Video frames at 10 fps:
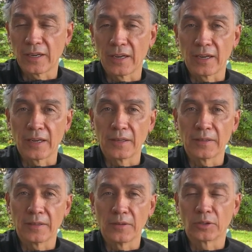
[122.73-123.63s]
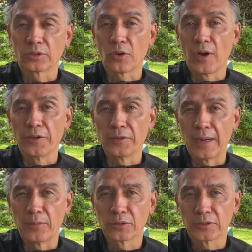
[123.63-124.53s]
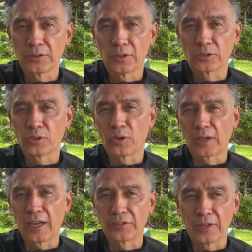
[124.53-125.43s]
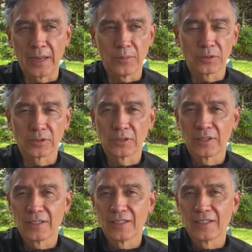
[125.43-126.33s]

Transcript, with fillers: eh, nos coayudamos, nos correlacionamos,